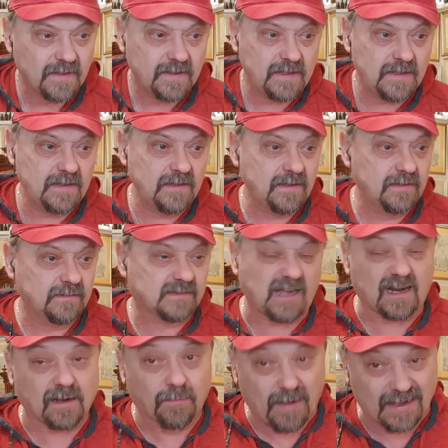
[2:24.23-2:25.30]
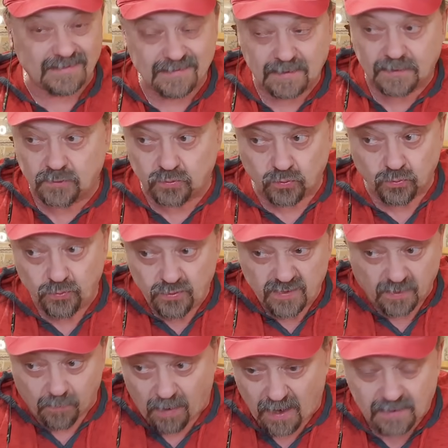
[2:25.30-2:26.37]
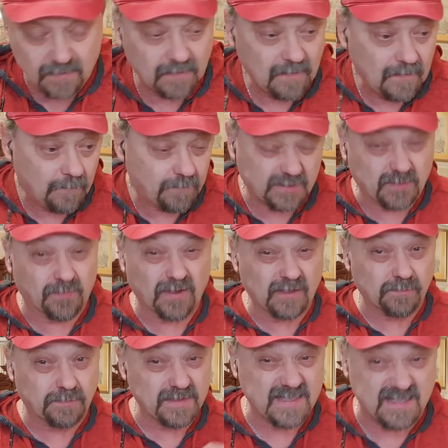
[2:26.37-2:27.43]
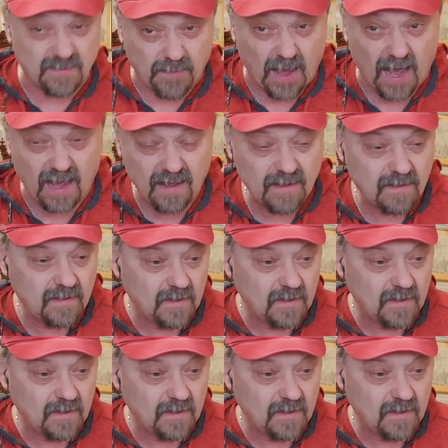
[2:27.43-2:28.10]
И та команда, которую Ермак подобрал под себя,